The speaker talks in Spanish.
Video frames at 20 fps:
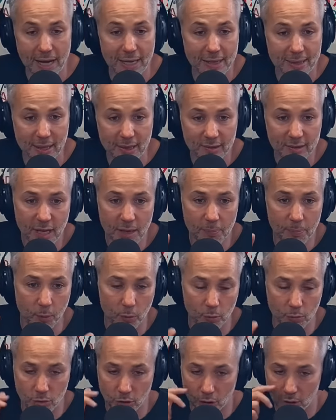El tercer
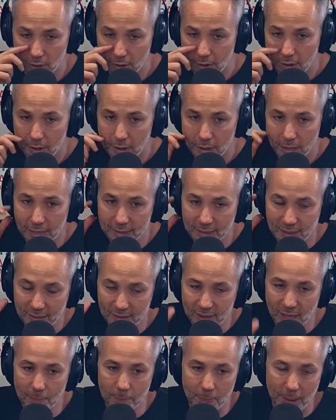punto, el
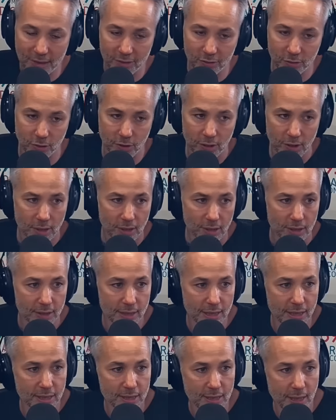tercer paso
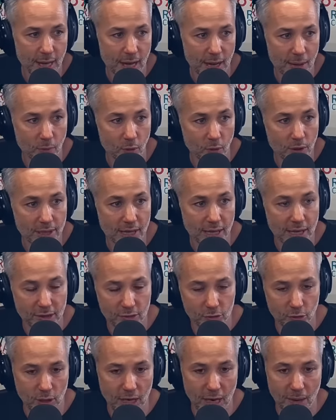de esta búsqueda de
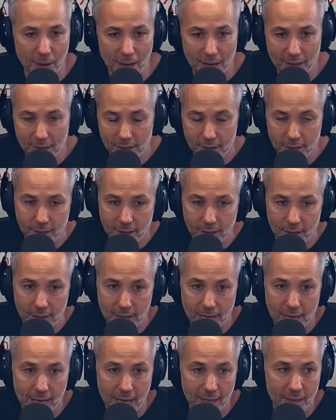socavar
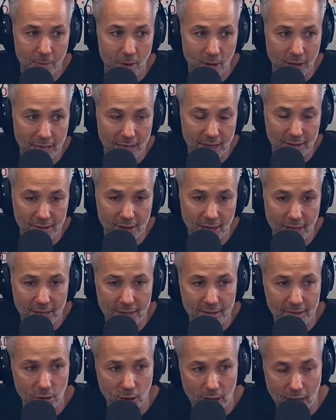la democracia
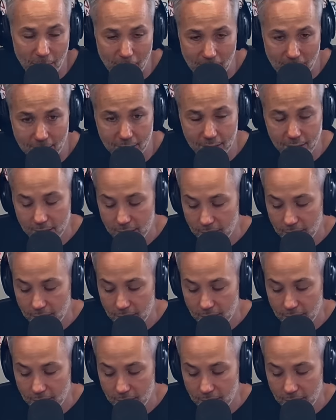hizo acabar